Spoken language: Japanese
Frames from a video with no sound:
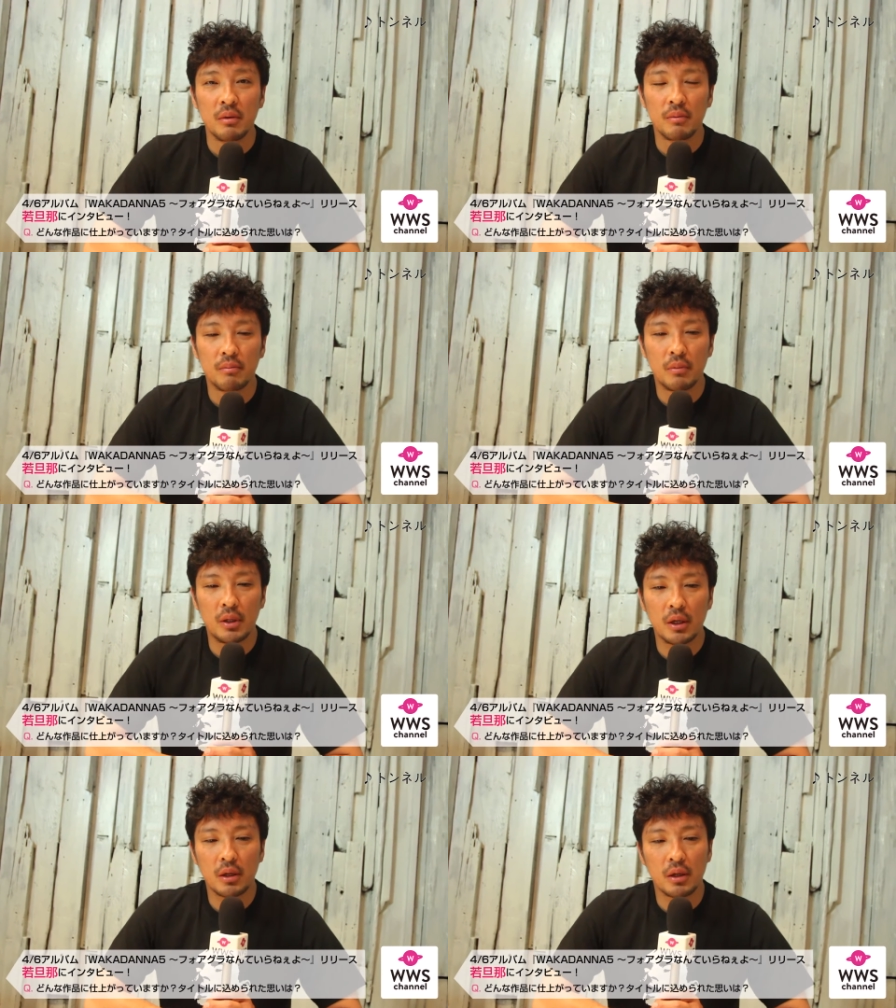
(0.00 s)
ま
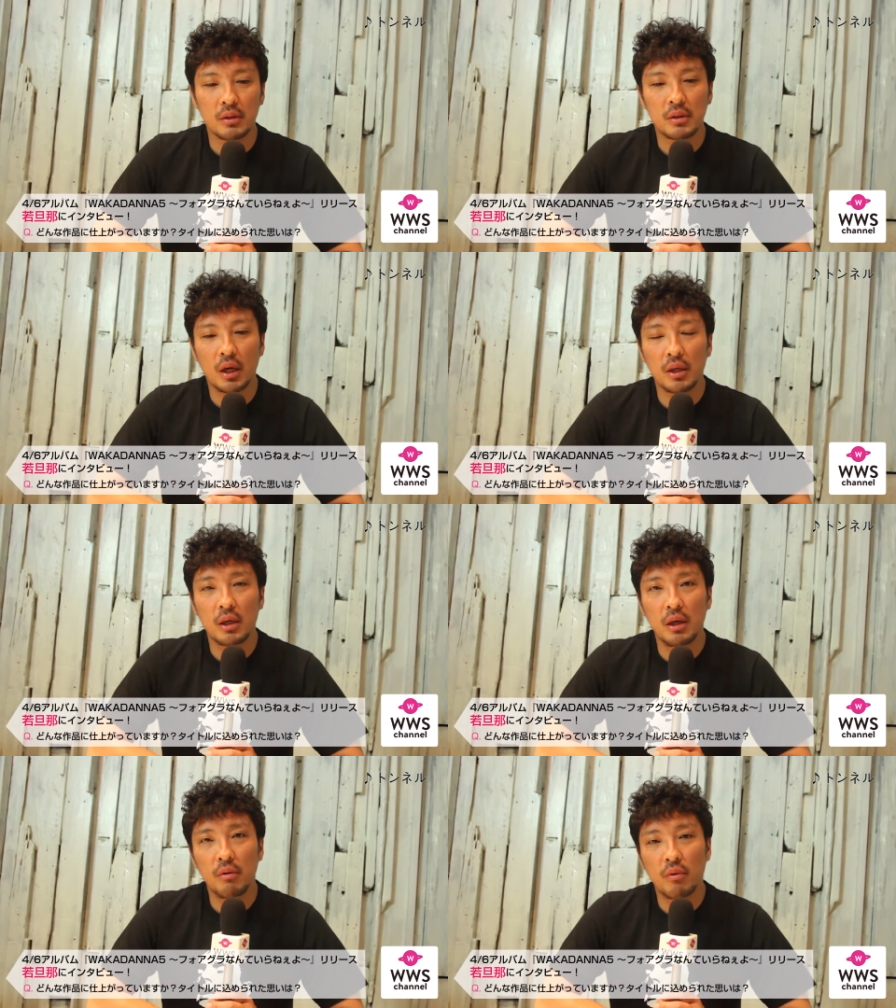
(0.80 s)
あ、なんか最
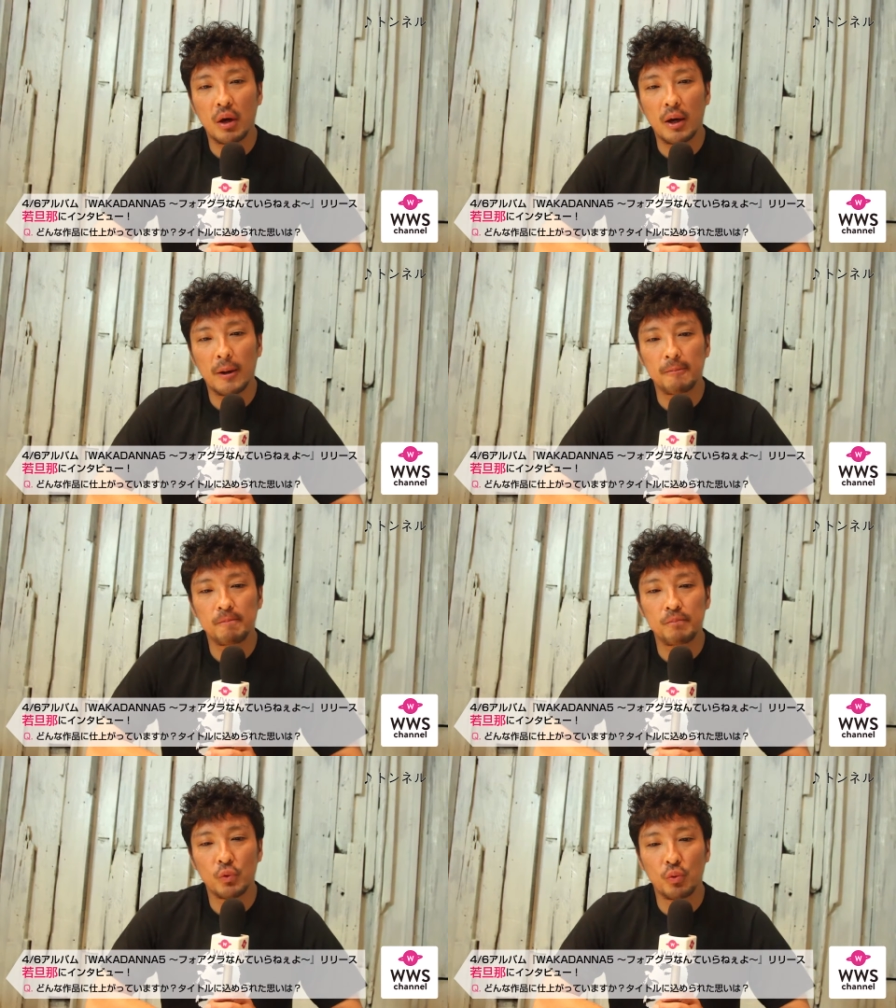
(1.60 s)
近は
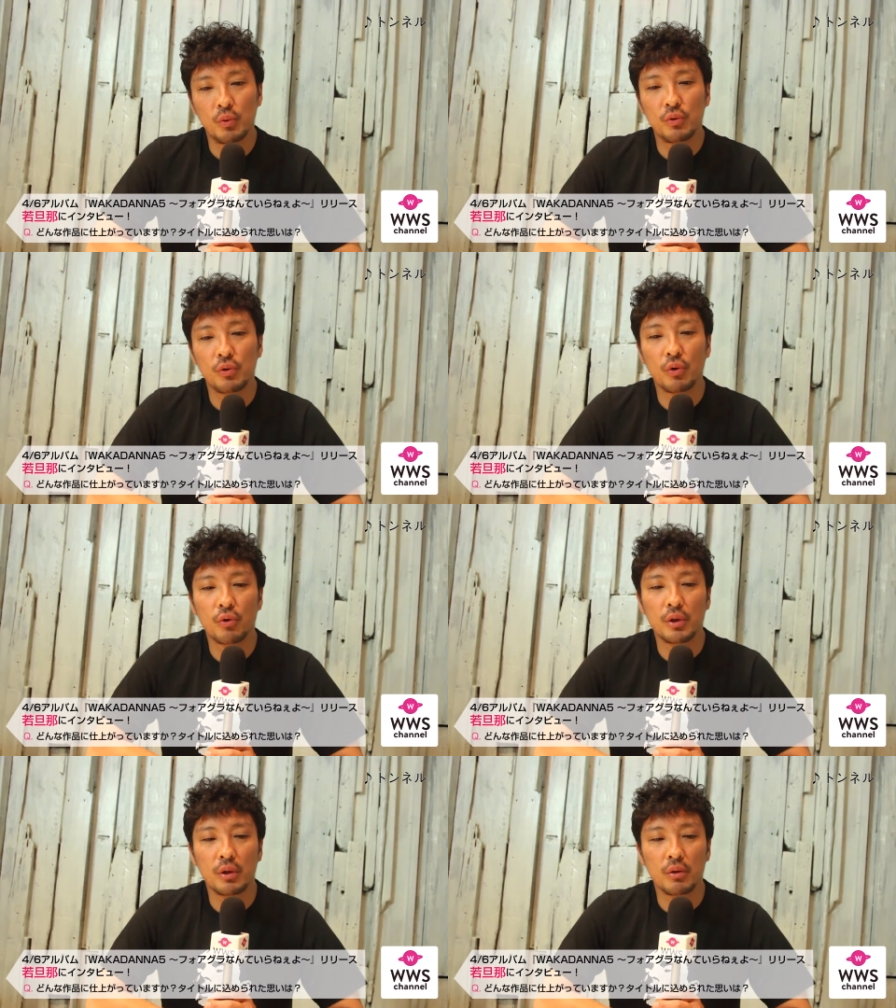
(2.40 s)
思う
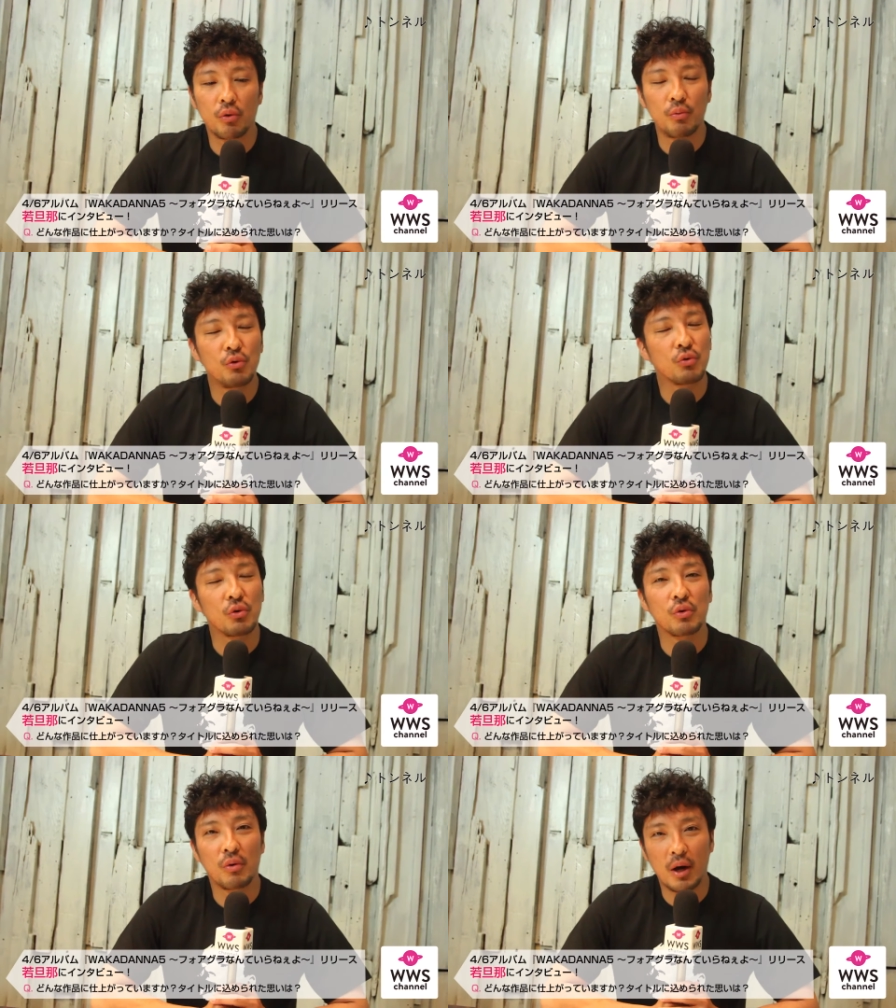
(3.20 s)
ように思う
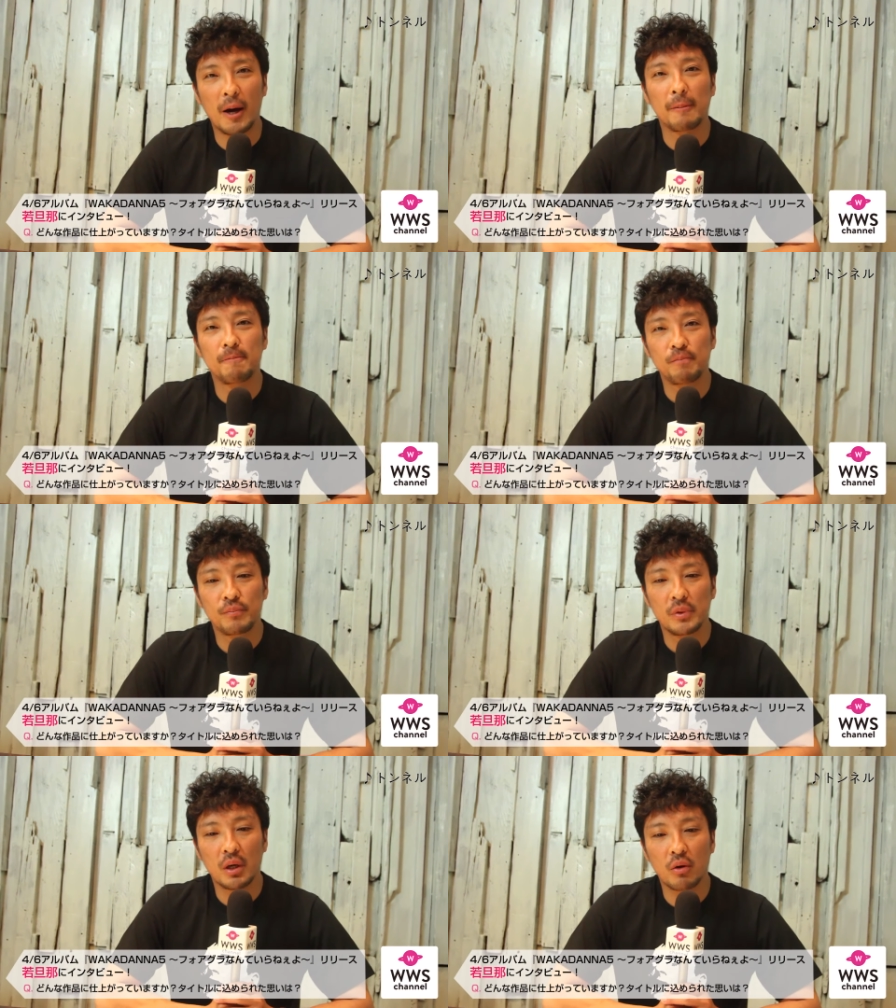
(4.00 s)
ことは
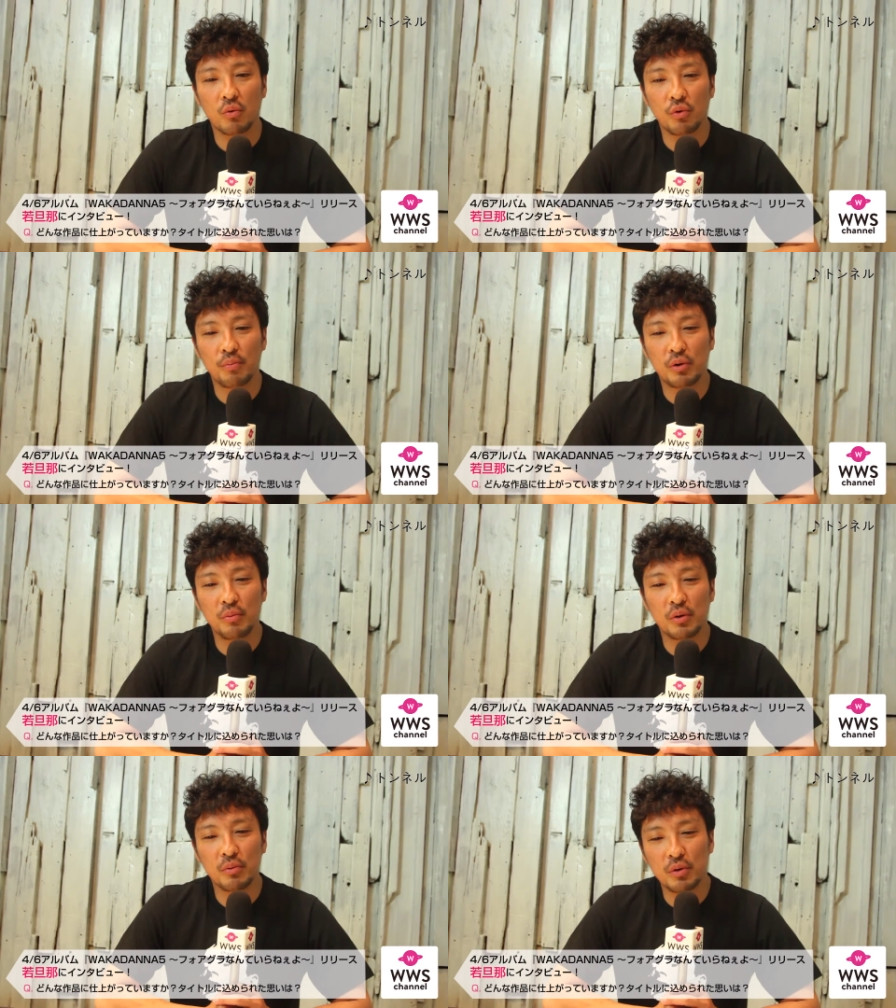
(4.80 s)
なんかこの
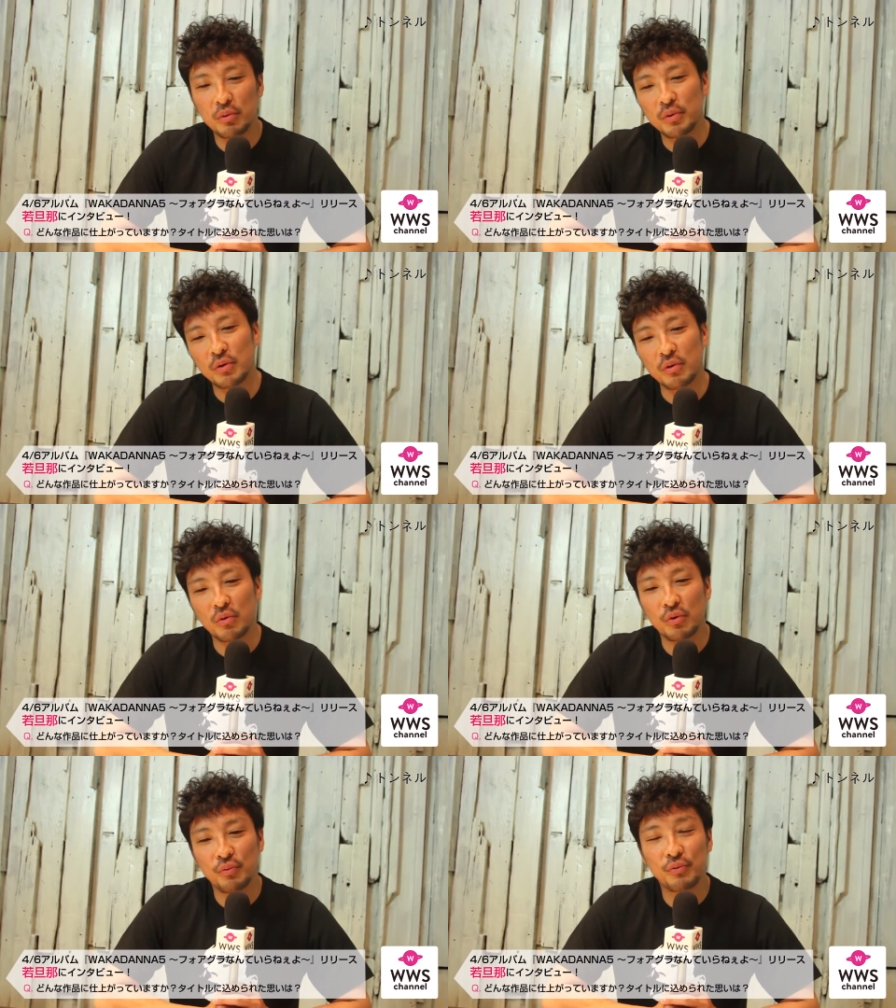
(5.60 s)
ブクブクブクブク
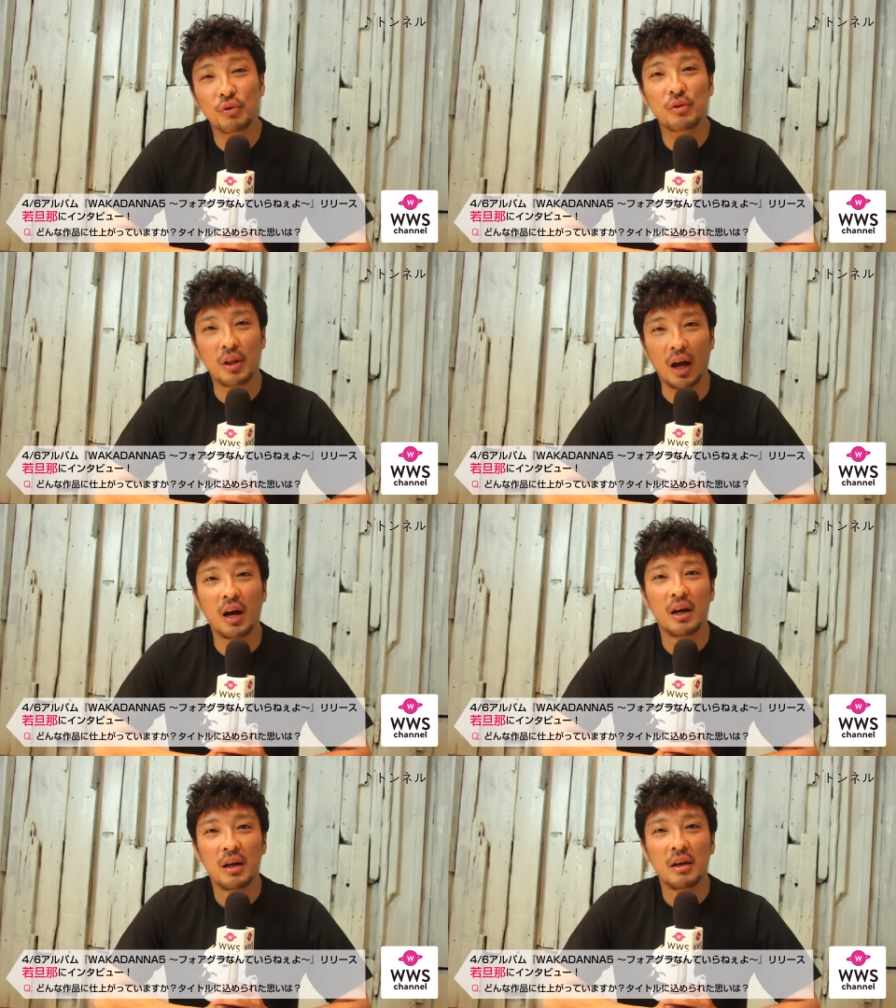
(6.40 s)
この太った